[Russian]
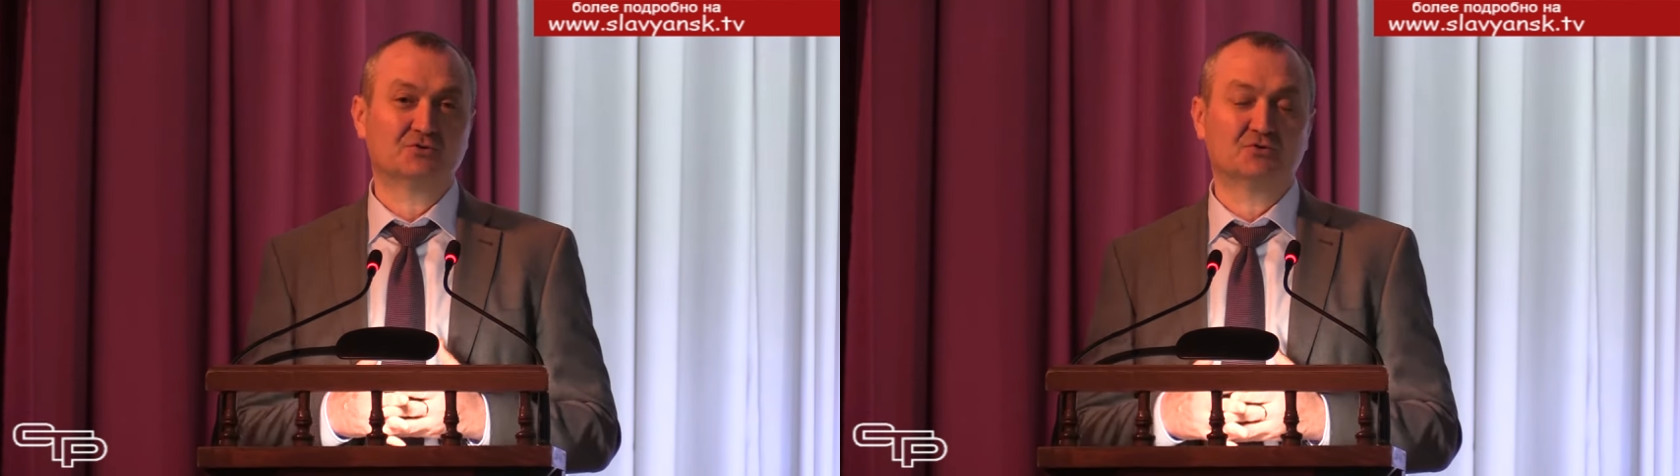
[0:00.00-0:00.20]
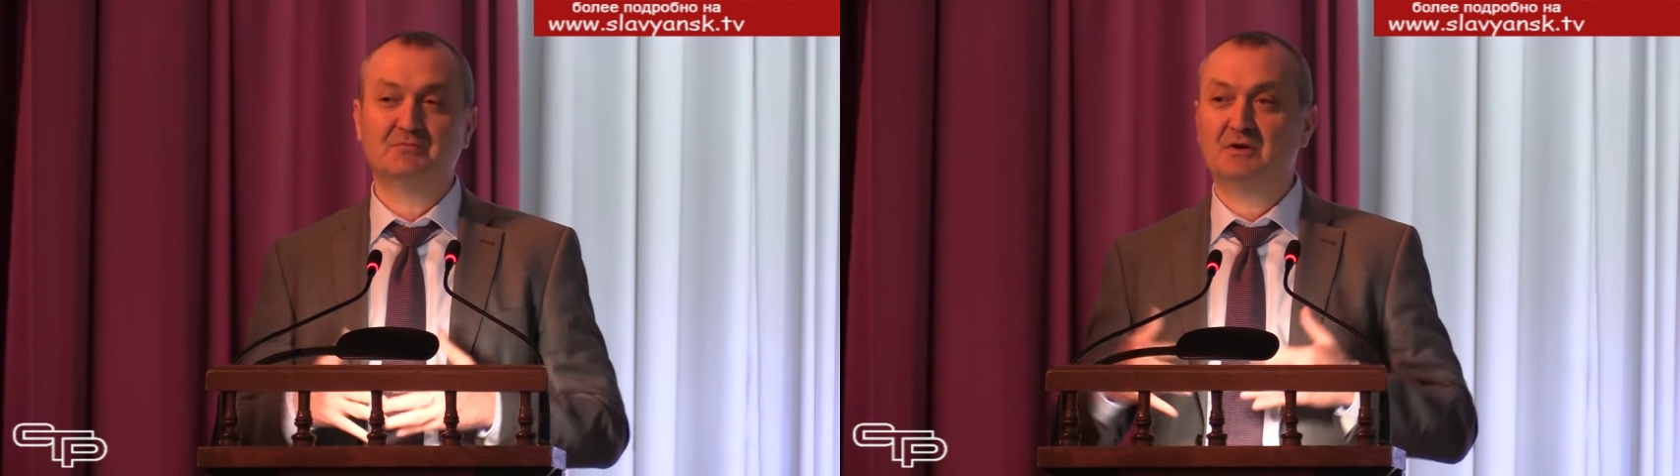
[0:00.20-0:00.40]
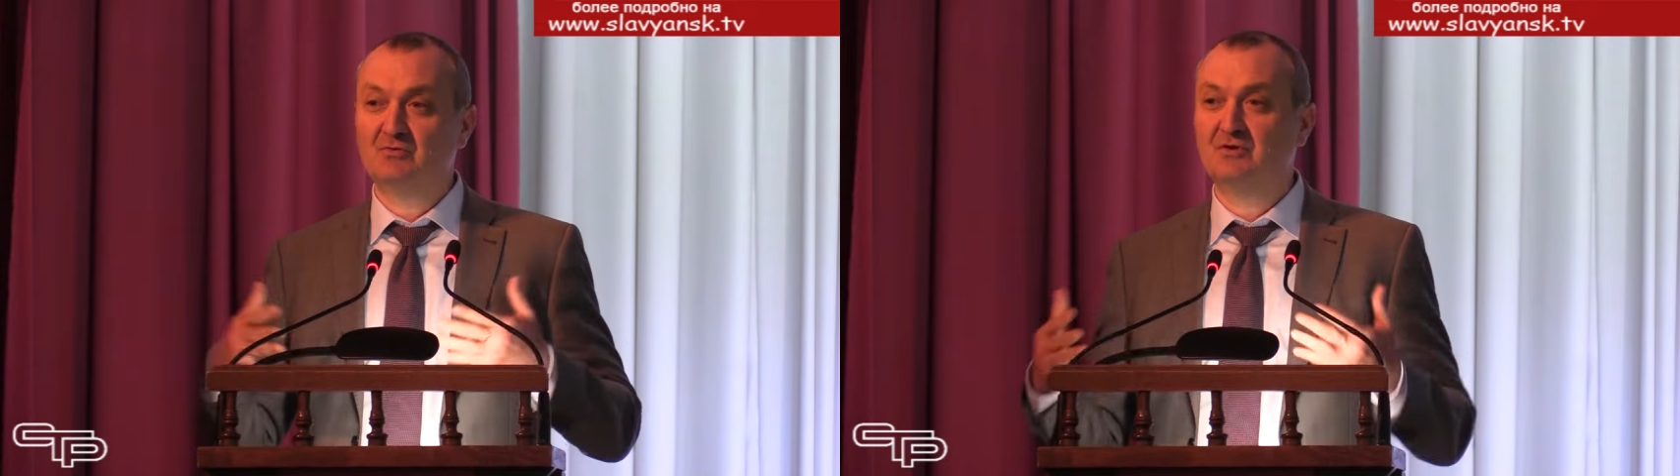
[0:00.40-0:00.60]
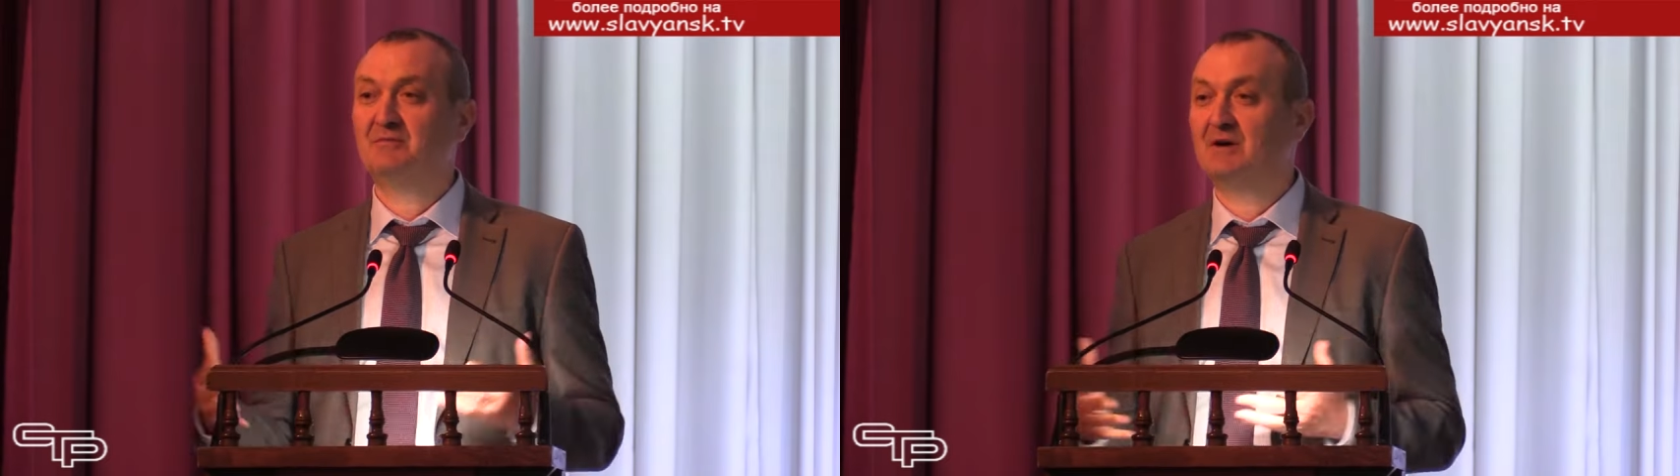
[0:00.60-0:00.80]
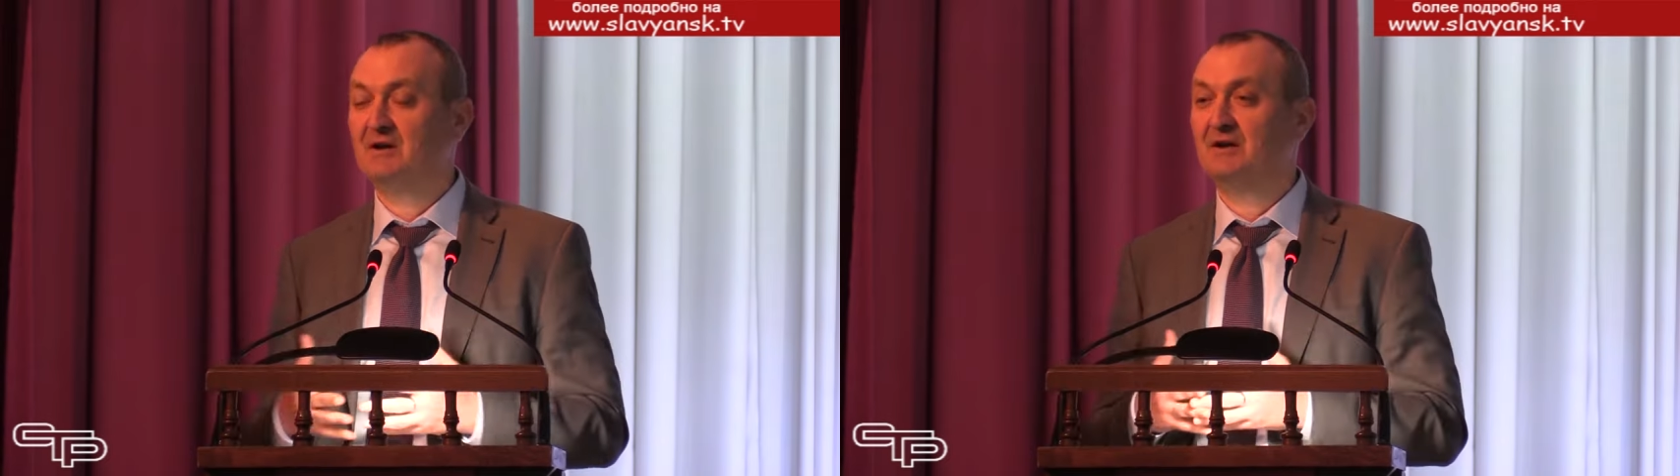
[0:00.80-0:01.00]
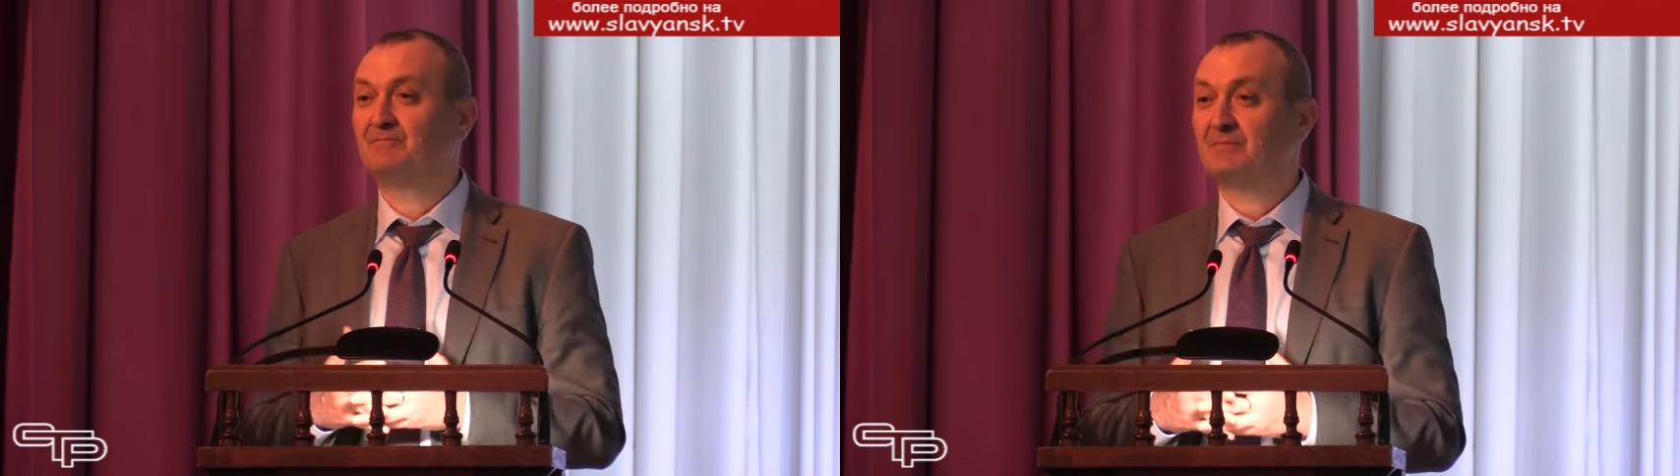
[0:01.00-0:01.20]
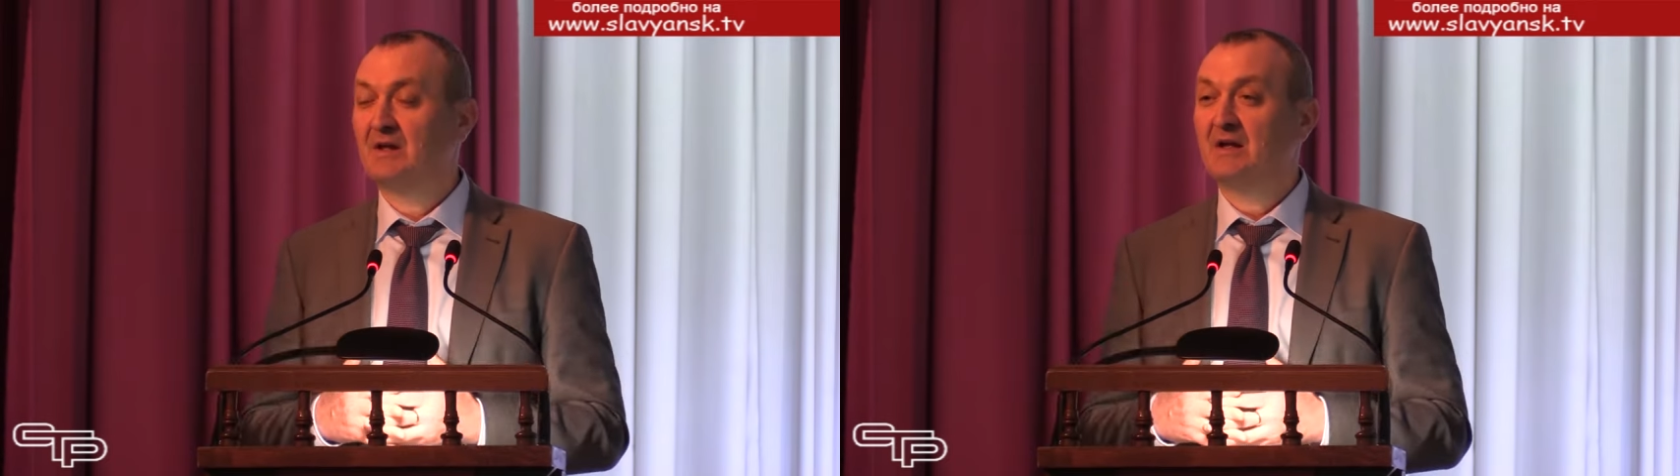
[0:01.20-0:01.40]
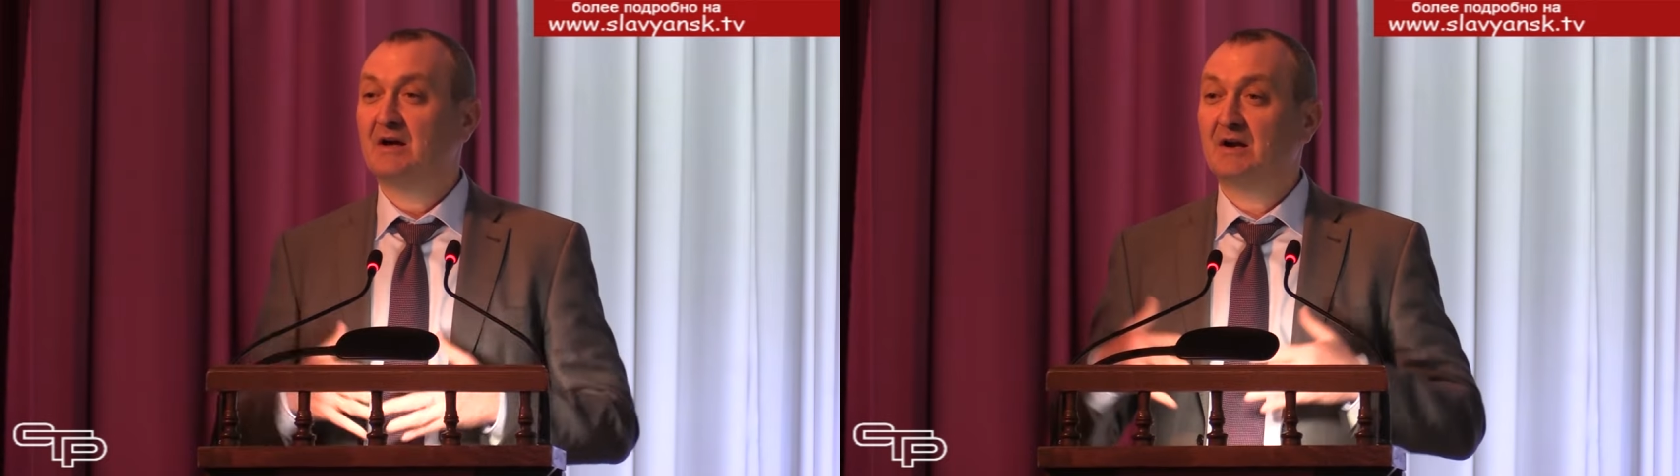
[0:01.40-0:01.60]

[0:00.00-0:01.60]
чтобы люди могли